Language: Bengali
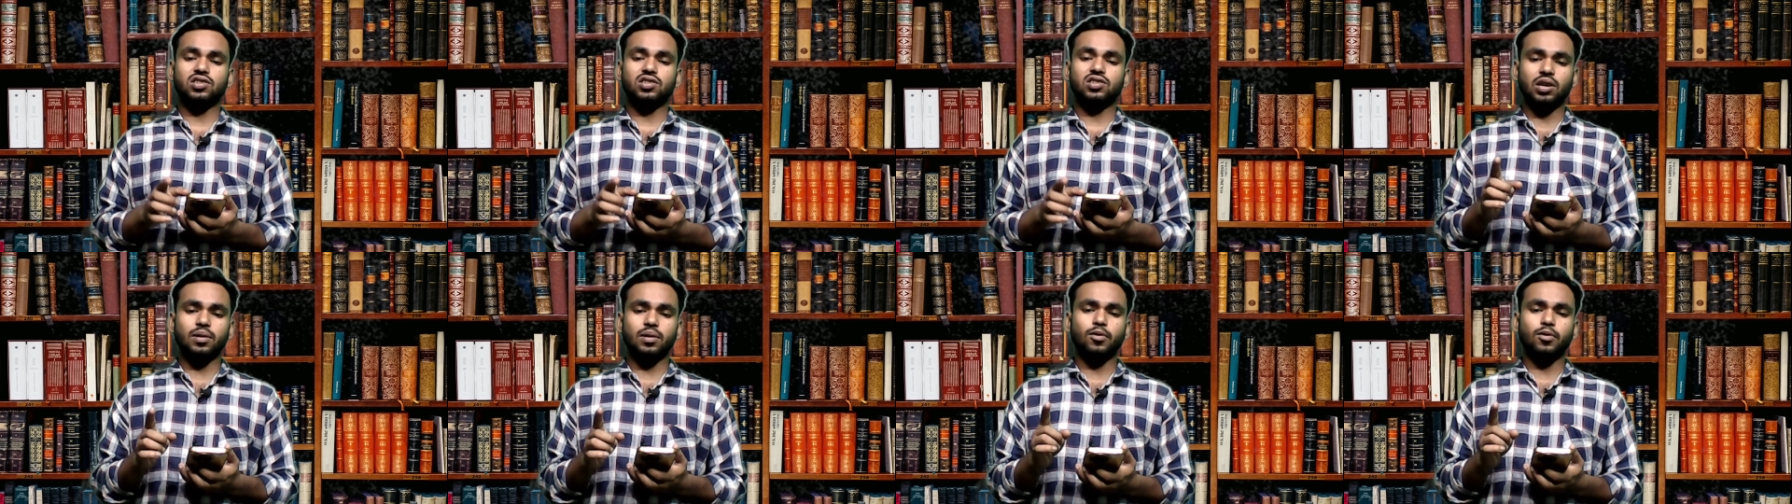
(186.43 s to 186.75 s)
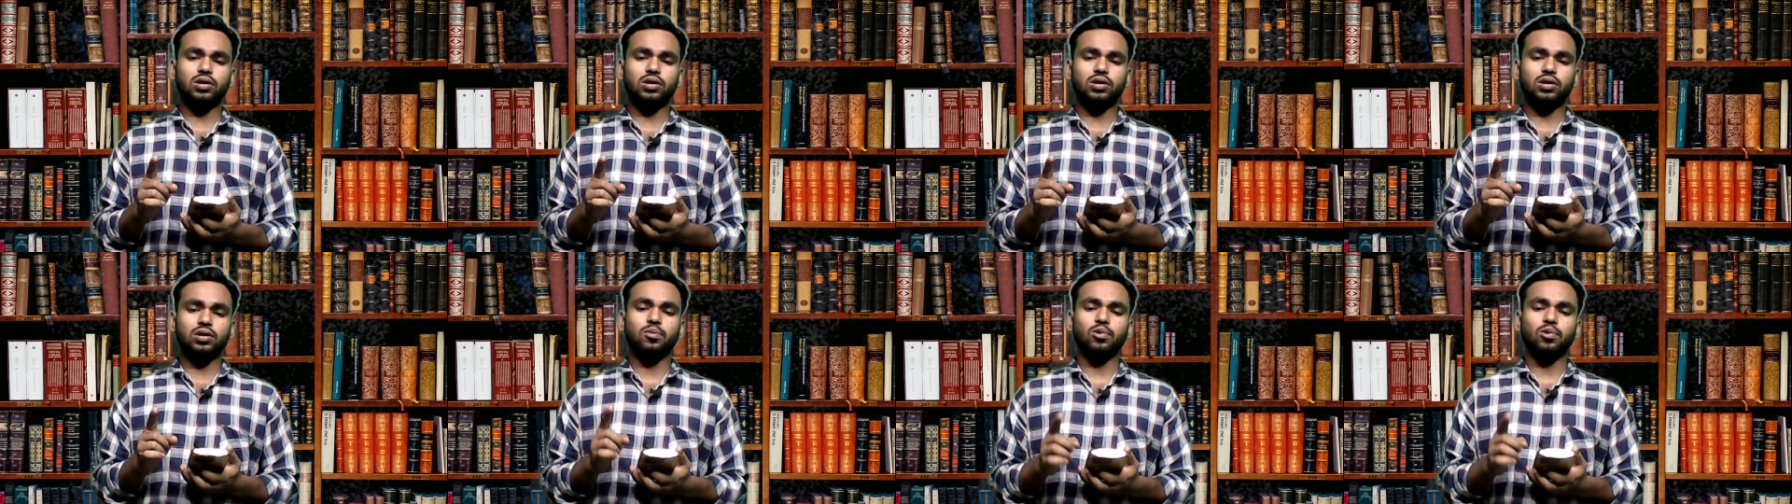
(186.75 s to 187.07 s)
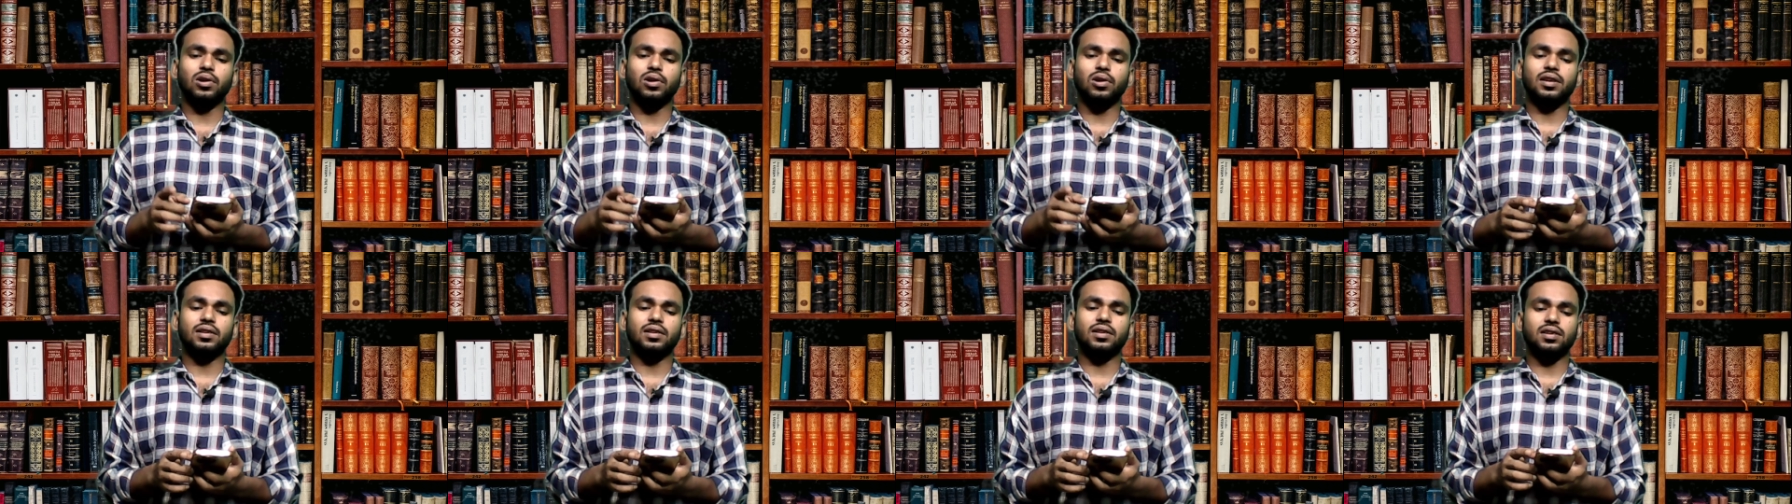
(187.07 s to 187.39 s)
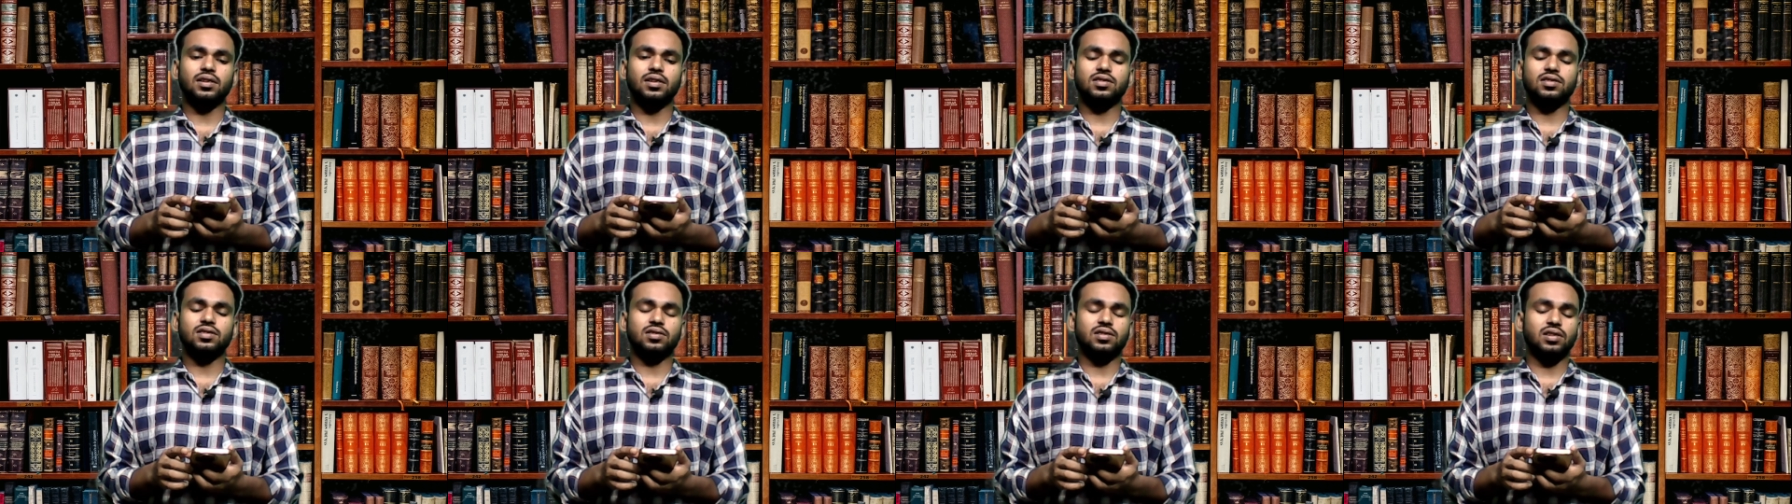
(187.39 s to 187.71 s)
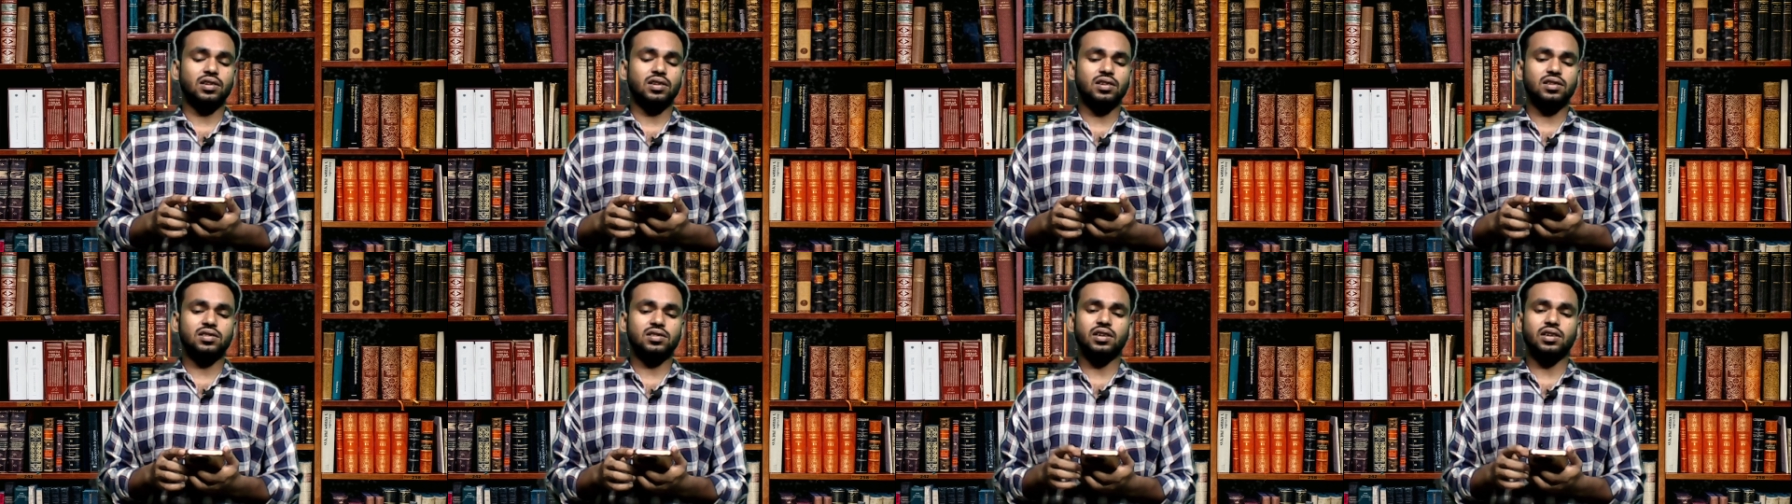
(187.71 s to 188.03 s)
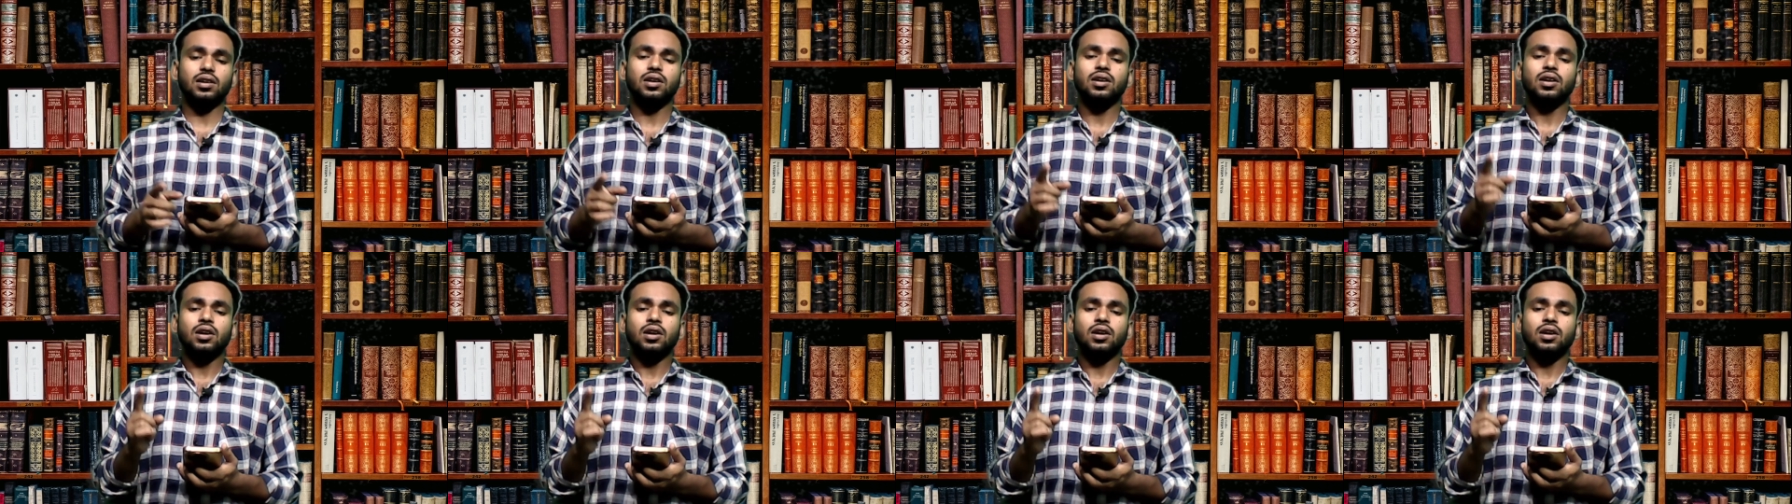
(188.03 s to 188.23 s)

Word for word: যে কথা বললেন যে তিনি যে